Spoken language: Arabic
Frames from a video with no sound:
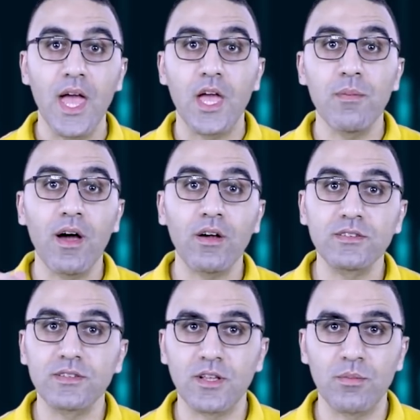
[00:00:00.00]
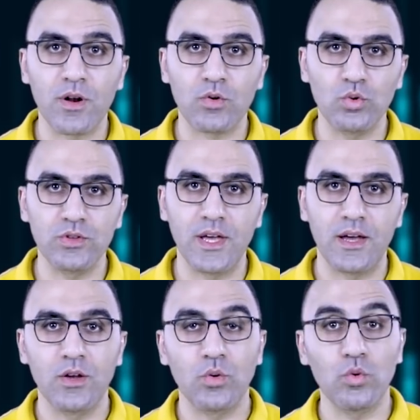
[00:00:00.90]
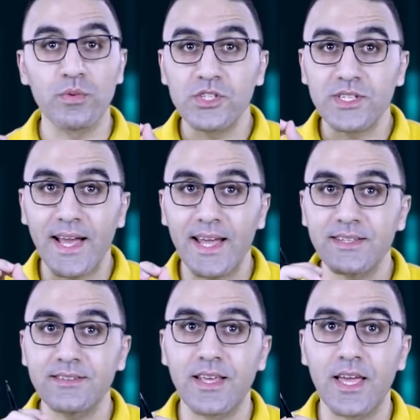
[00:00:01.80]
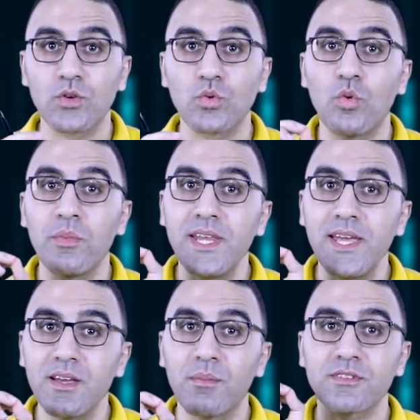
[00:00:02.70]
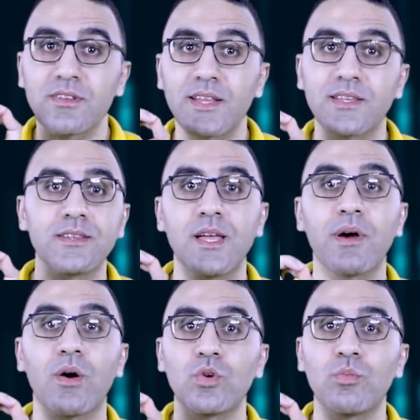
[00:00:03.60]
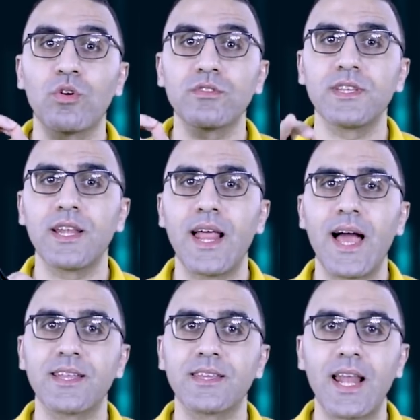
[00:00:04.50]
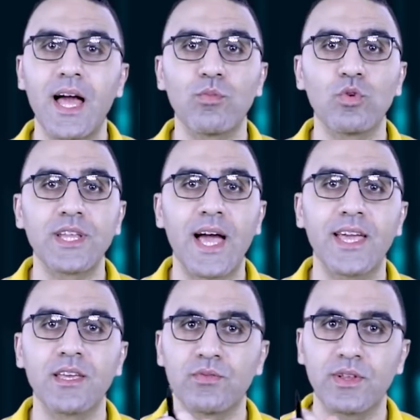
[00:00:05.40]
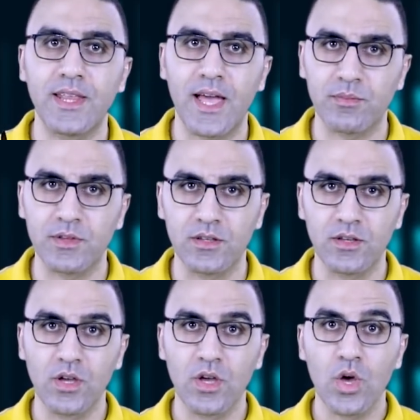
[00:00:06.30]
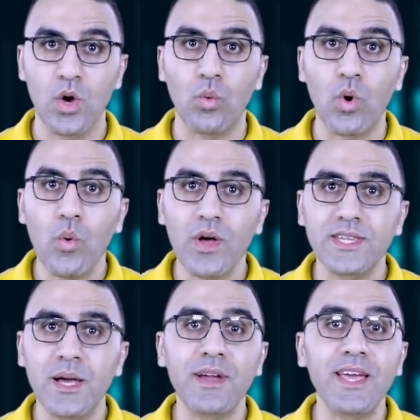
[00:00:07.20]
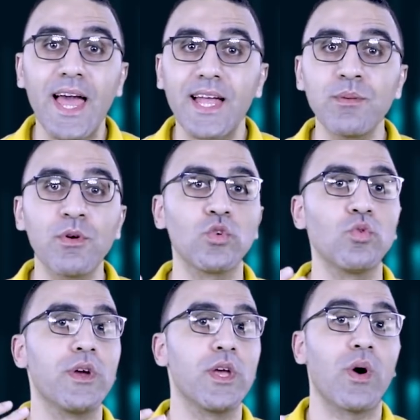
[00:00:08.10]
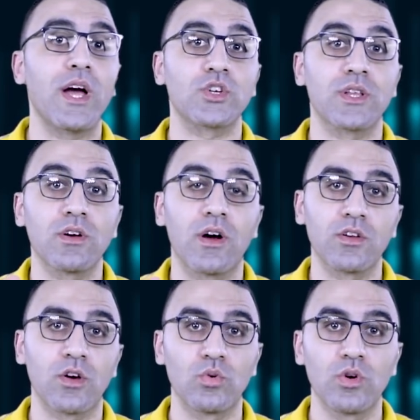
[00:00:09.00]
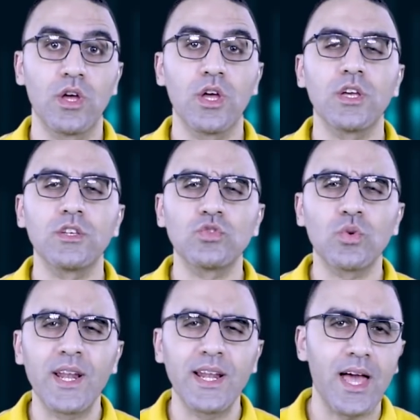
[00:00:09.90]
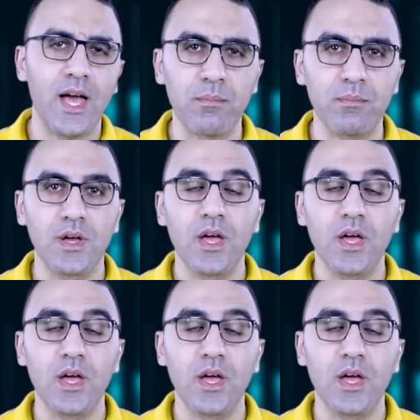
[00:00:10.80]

ايه بقى قصة الباركود ده وبيشتغل ازاي ومين هي مصلحة الدمغة والموازين اللي قاعدة تلعب وتعاير في الذهب دي وهو الدمغ القديم عيوبه ايه وعشان نغيره السؤال الأهم